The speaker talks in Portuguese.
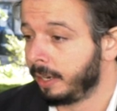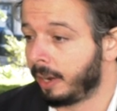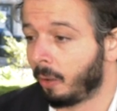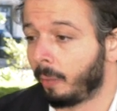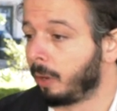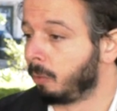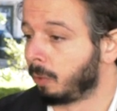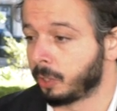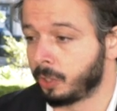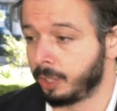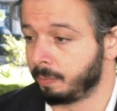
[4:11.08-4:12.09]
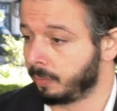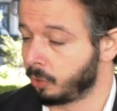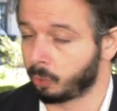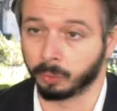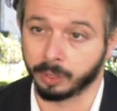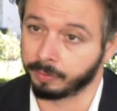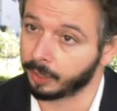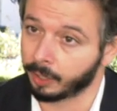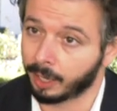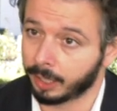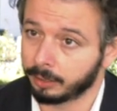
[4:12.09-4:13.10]
não é um regime de
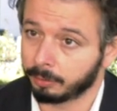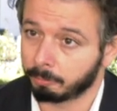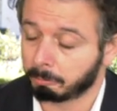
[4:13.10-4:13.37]
exclusividade,